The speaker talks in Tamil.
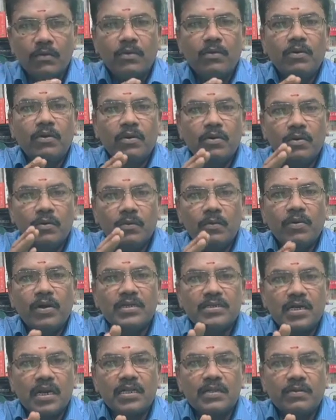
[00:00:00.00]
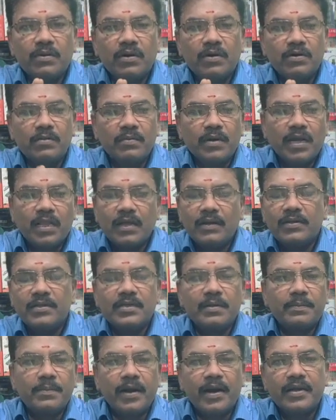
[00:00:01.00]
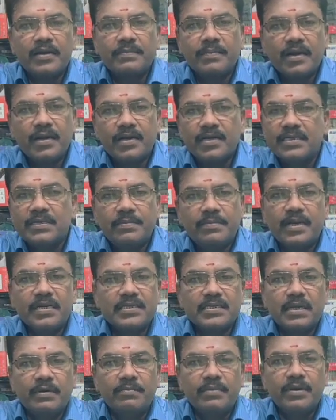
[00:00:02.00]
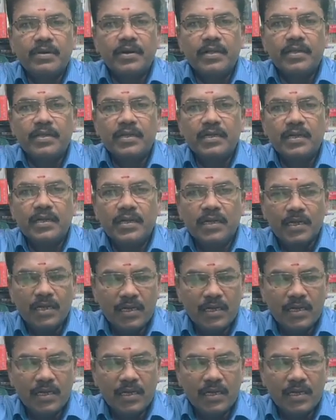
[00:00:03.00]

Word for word: உங்களுக்கும் உங்களை சார்ந்தவர்களுக்கும் அதாவது இந்த ப்ராடக்ட் பாருங்க ஜிப்ரானிஸ் கம்பெனியோட இருக்குது